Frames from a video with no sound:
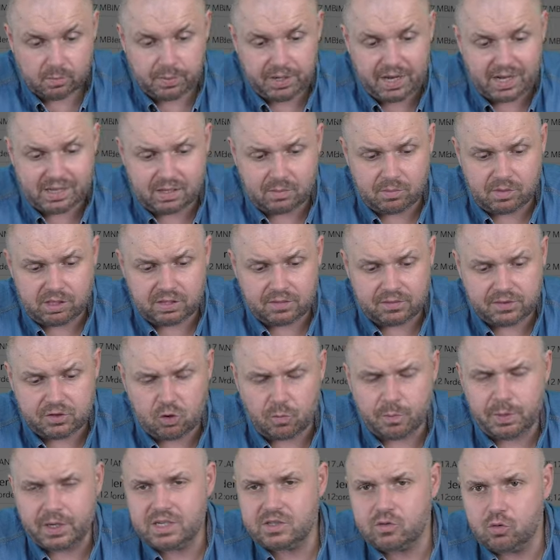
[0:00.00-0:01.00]
При этом это
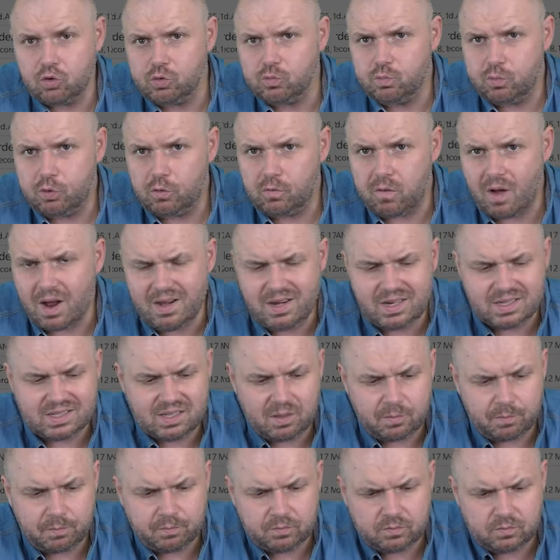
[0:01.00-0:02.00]
все происходит буквально
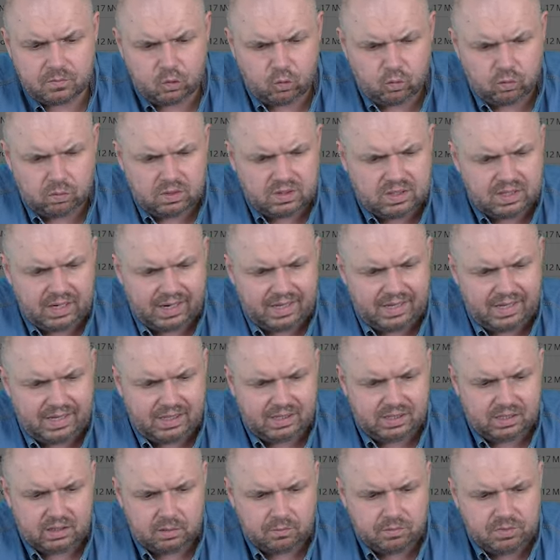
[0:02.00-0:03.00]
за, ну, за
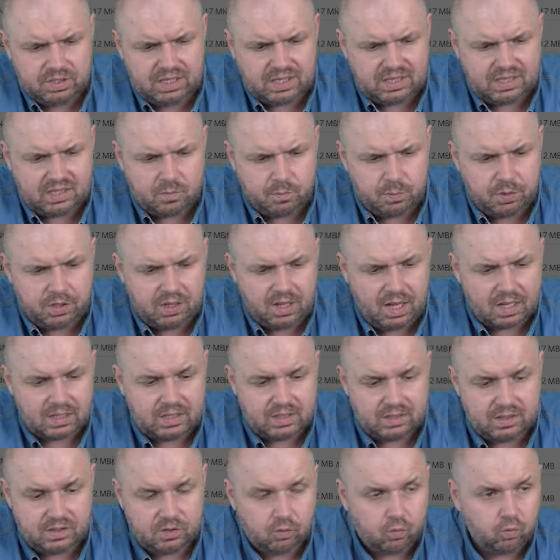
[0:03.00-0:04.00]
какие-то там
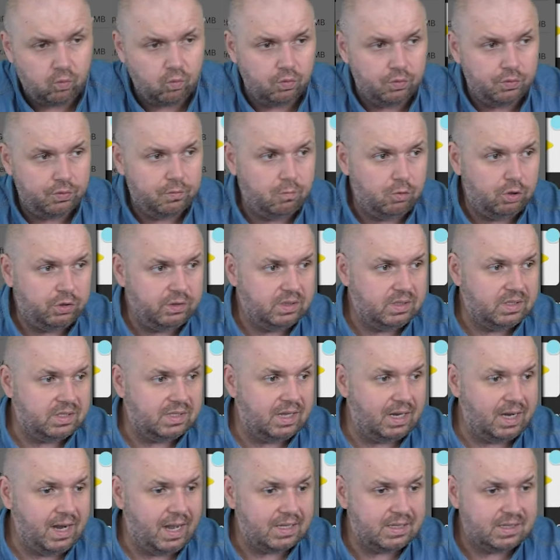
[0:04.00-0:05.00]
10-15 секунд. Вот
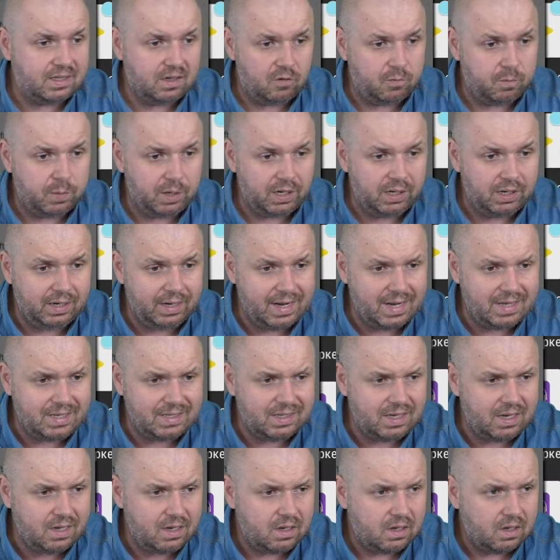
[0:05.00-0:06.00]
инсталляция в
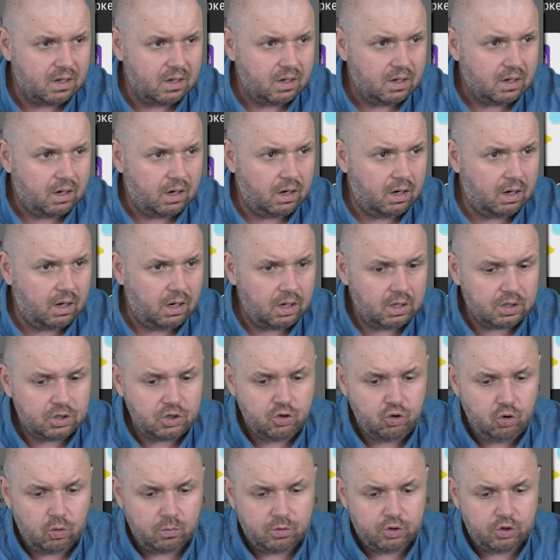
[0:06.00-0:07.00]
прогрессе, а,
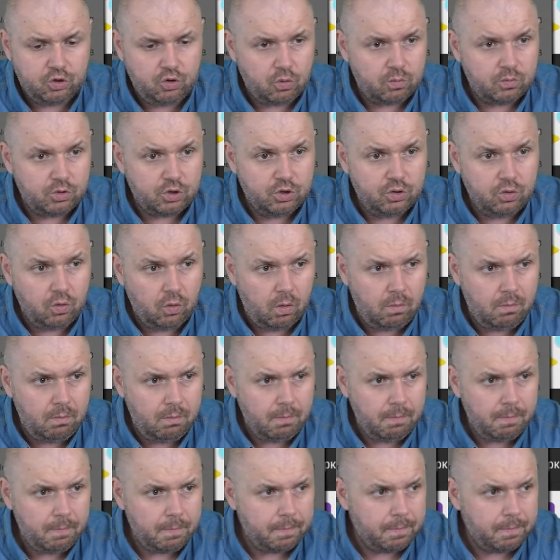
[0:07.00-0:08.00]
ждем, ждем, ждем.